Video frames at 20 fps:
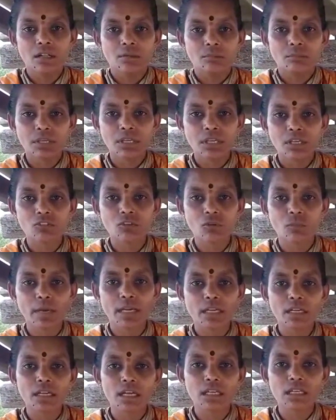మేము ఎందుకు
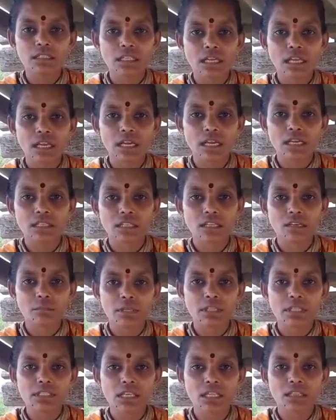పెట్టాలి తెల్ల కాగితాల
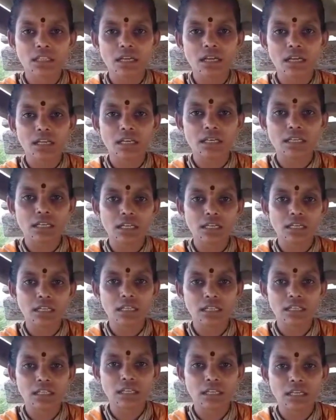మీద సంతకాలు ఏంటంటే
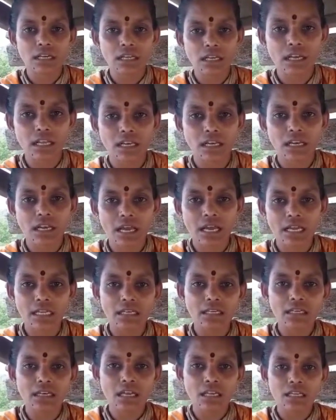నిలదీయగా నేను
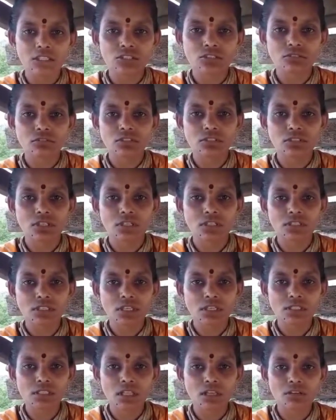లాయర్ని నా ఇష్టం వచ్చినట్టు
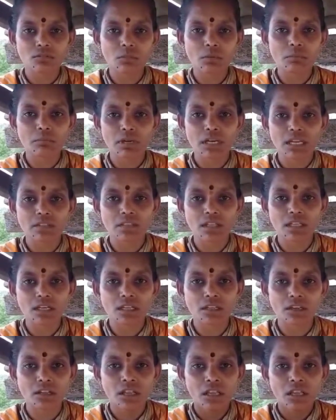చేస్తాను మిమ్మల్ని అందరినీ